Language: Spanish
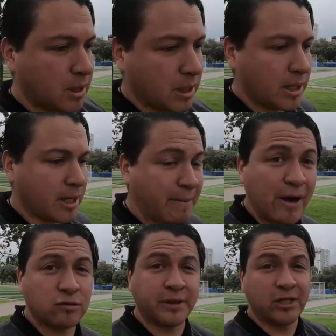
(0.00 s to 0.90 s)
eh,
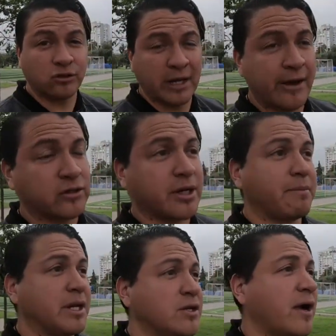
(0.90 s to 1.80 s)
hermanos venezolanos que
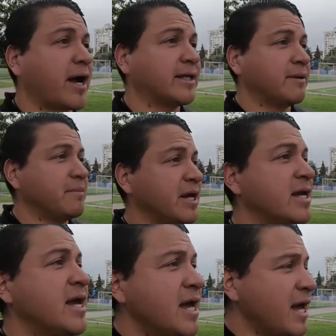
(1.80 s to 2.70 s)
han venido acá también,